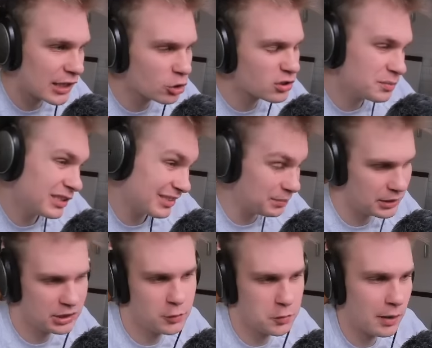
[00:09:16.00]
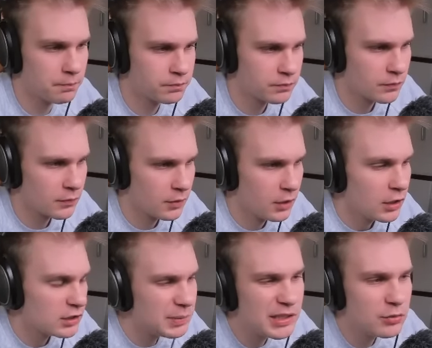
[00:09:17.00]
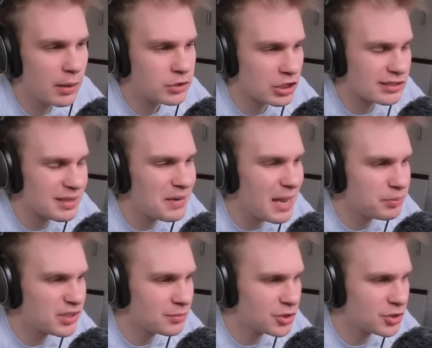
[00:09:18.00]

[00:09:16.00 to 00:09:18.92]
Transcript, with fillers: noc mnie zmieniła. Zmieniłem Chodź się, tutaj, jestem lepszym